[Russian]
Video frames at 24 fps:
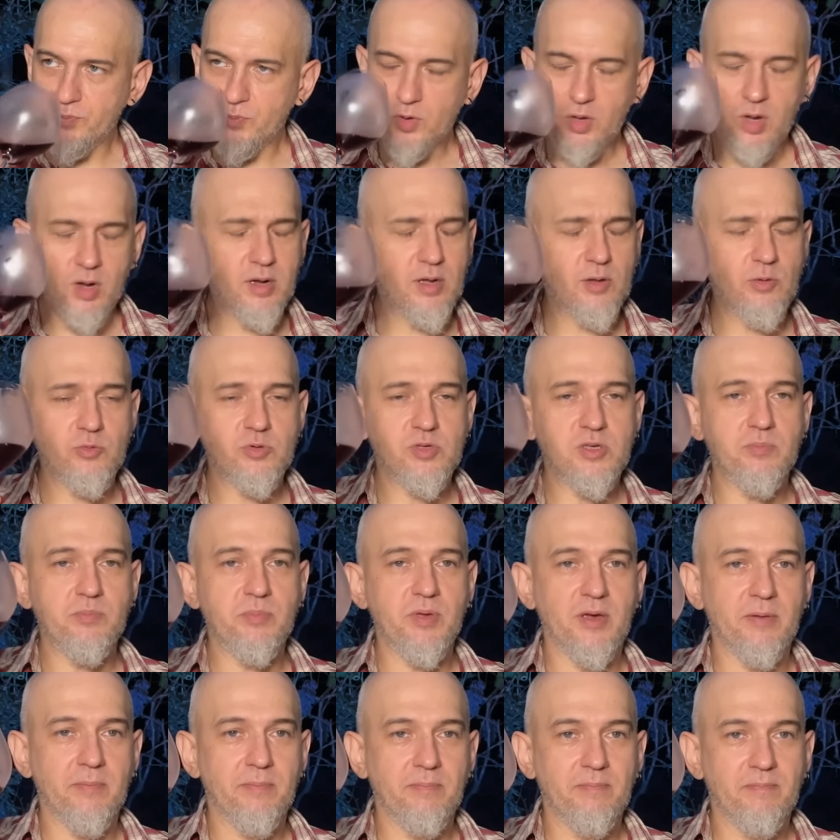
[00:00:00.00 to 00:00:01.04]
как оно
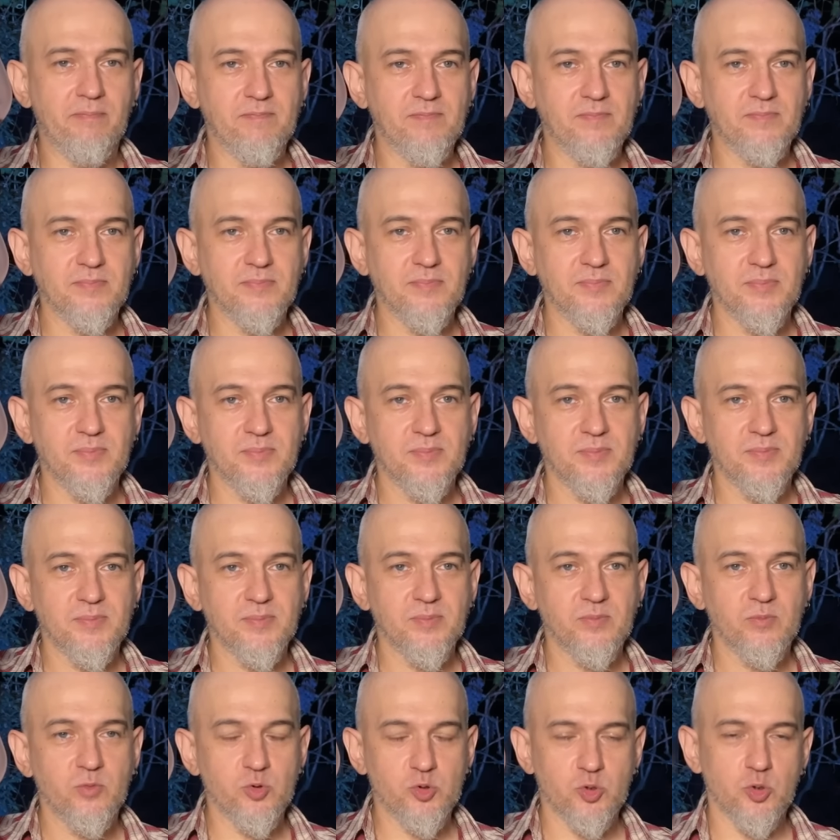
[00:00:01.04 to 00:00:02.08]
тебе?
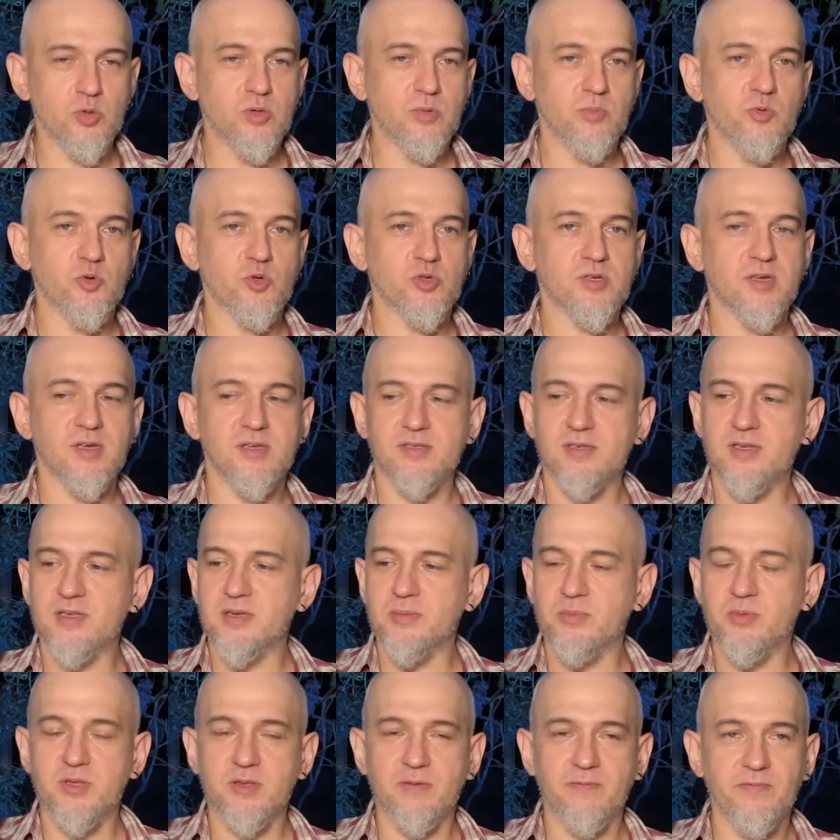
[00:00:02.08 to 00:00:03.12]
Вот что ты можешь
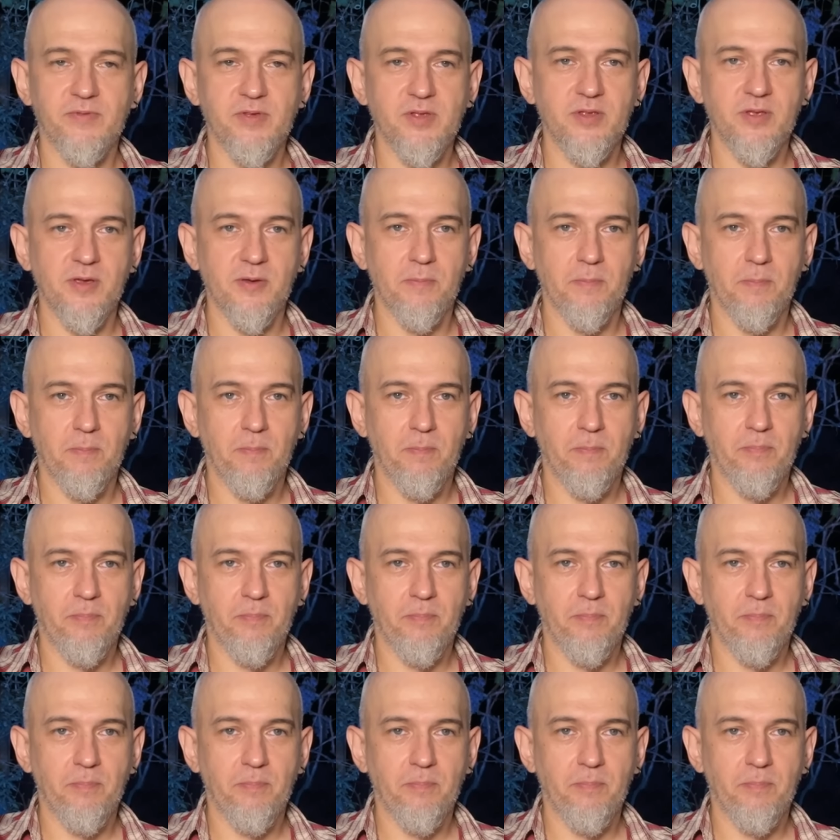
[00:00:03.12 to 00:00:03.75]
сказать об этом вине?